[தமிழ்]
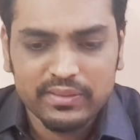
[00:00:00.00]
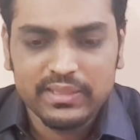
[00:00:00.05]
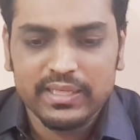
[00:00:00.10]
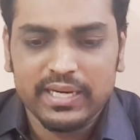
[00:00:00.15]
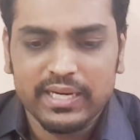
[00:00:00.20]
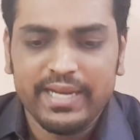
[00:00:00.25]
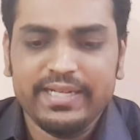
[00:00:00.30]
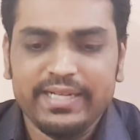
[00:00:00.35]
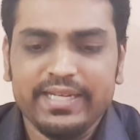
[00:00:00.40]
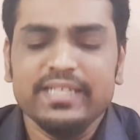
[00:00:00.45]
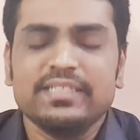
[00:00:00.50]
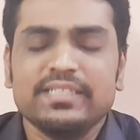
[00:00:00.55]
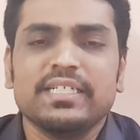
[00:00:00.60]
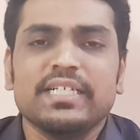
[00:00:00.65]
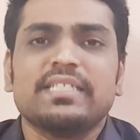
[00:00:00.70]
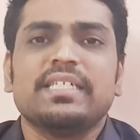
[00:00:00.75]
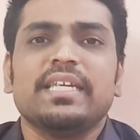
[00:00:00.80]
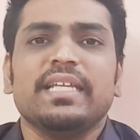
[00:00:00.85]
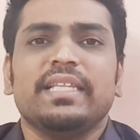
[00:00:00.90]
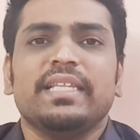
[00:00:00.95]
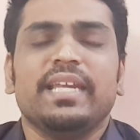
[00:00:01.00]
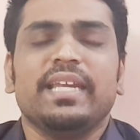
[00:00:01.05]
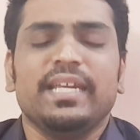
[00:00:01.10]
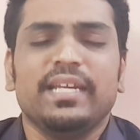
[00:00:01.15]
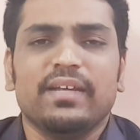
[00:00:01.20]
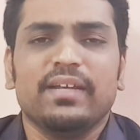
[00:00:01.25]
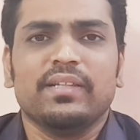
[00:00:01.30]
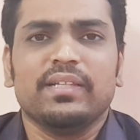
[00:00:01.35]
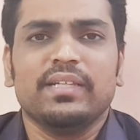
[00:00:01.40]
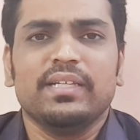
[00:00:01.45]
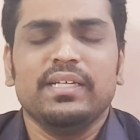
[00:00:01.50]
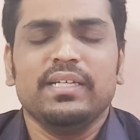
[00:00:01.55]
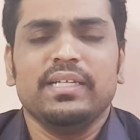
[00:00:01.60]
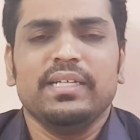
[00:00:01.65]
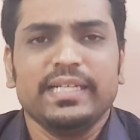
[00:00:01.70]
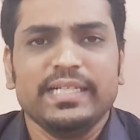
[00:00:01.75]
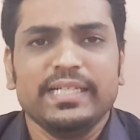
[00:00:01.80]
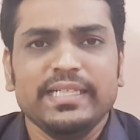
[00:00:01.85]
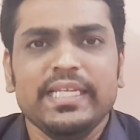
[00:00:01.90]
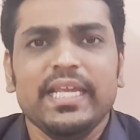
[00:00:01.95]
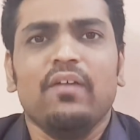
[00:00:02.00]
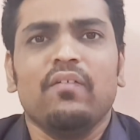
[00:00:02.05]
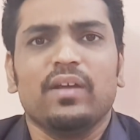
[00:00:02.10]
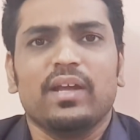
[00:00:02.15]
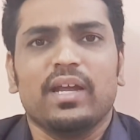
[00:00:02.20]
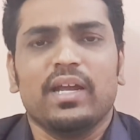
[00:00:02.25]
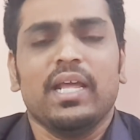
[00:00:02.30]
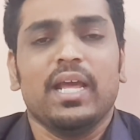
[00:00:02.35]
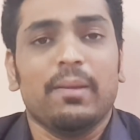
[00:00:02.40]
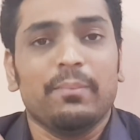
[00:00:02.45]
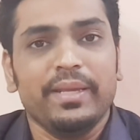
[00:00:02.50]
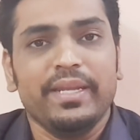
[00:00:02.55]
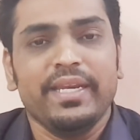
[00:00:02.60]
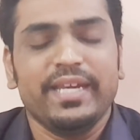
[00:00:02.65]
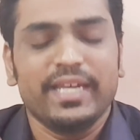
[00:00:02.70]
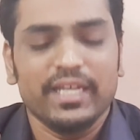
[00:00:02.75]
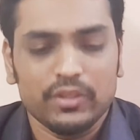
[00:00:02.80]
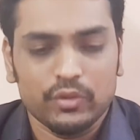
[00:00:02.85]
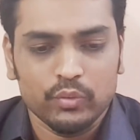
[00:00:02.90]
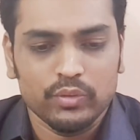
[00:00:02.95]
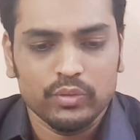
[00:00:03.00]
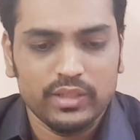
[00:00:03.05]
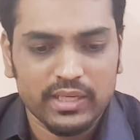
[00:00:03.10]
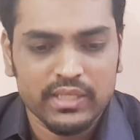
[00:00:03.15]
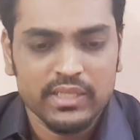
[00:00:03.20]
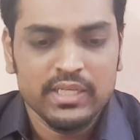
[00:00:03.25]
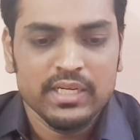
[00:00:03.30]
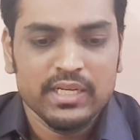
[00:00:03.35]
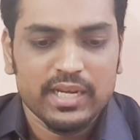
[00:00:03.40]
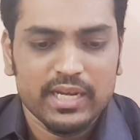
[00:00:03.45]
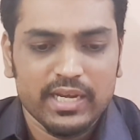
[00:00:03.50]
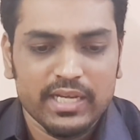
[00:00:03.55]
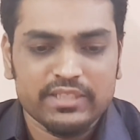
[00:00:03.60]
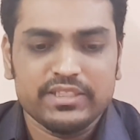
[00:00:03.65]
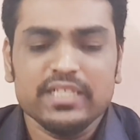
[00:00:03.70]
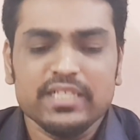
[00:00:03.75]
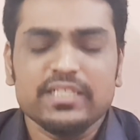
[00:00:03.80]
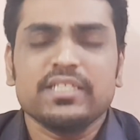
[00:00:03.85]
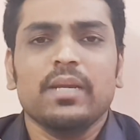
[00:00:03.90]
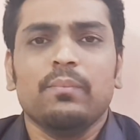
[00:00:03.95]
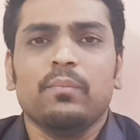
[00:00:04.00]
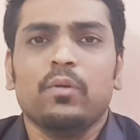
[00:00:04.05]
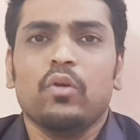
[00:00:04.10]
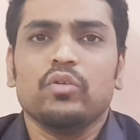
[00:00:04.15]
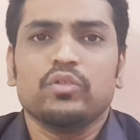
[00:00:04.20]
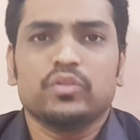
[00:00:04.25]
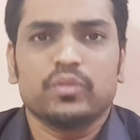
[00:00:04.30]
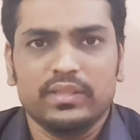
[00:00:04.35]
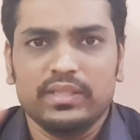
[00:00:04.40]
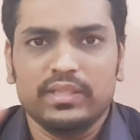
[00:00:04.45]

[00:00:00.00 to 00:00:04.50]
வந்து நைன்டீன் சிக்ஸ்டி த்ரீல வந்து இந்தியாவுக்கான அமெரிக்க தூதர் செஸ்டர் பவுல்ஸ்